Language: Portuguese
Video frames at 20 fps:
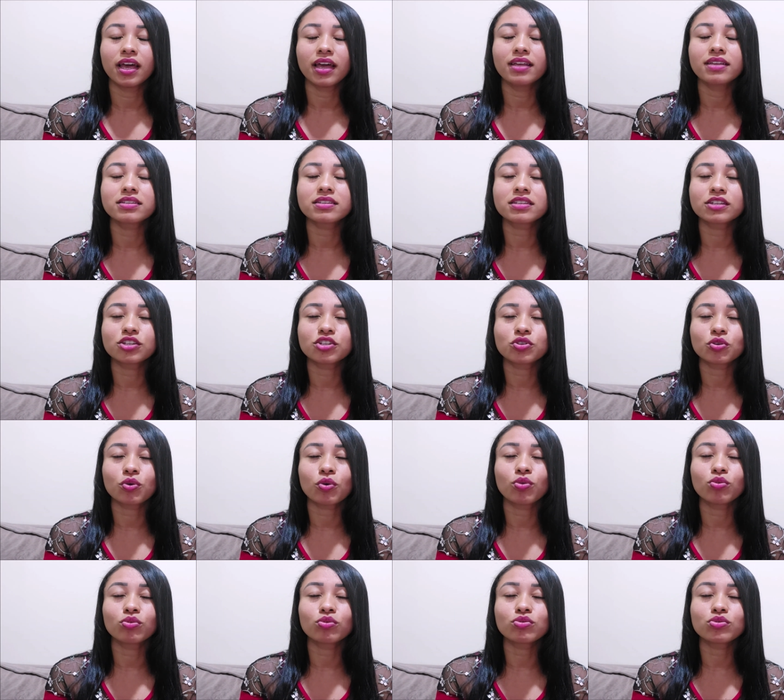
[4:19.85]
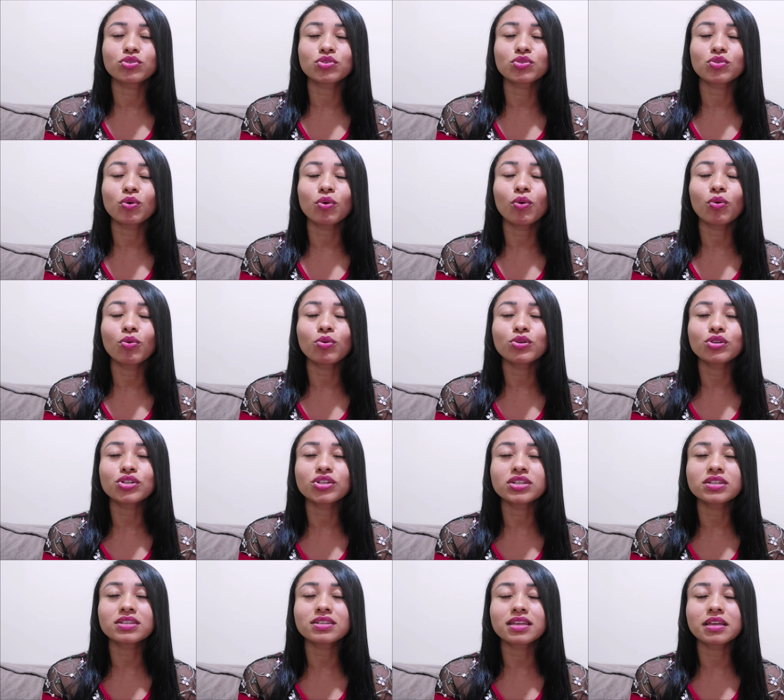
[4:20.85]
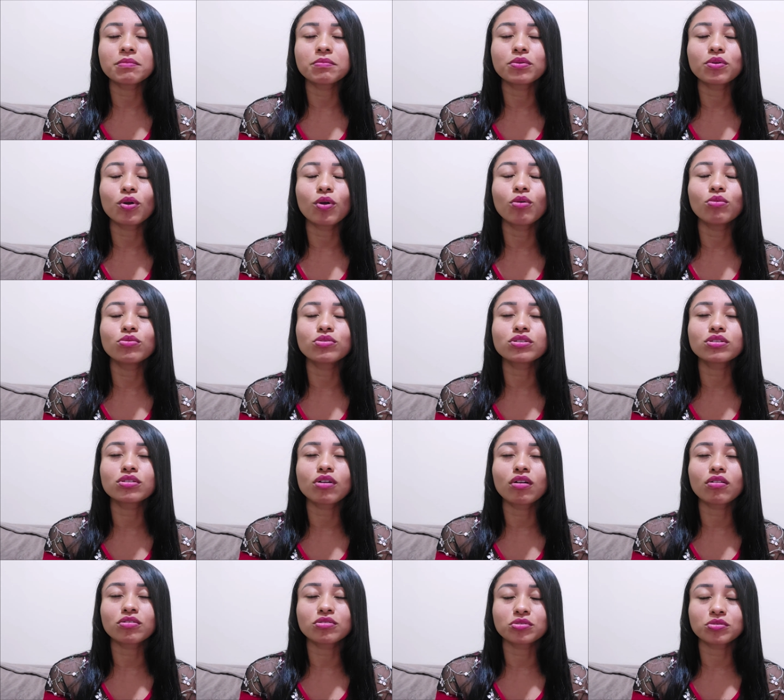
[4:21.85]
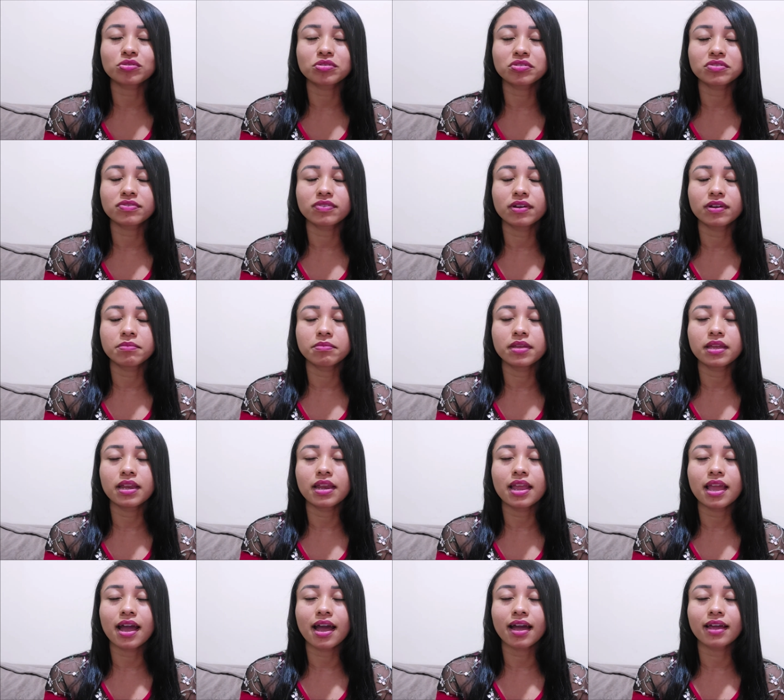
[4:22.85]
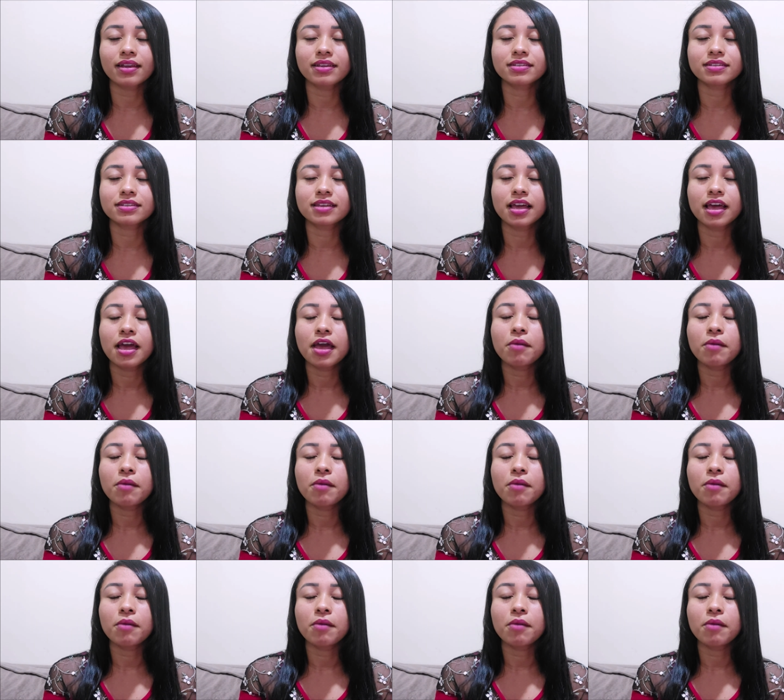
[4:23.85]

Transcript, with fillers: Esteja conosco hoje e sempre com os nossos familiares.